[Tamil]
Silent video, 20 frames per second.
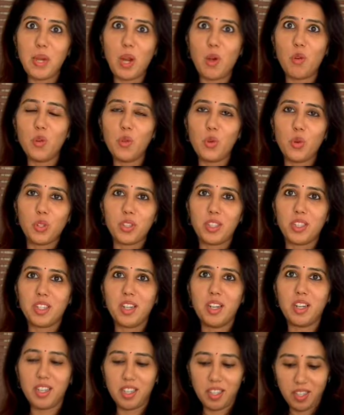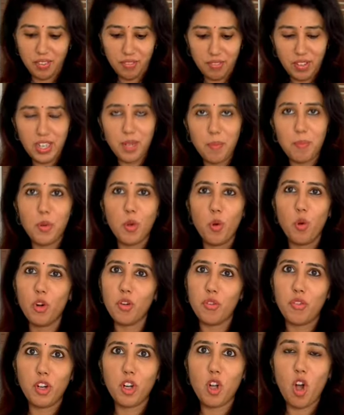ப்ரௌன் கொடுத்துருக்காங்க வெரி
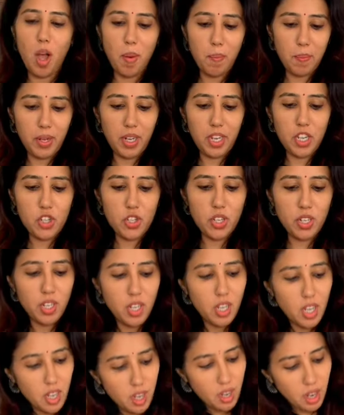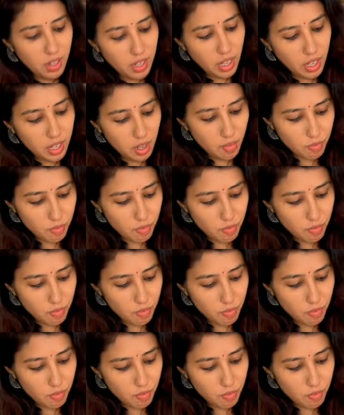பியூட்டிஃபுல் காம்பினேஷன் நல்லா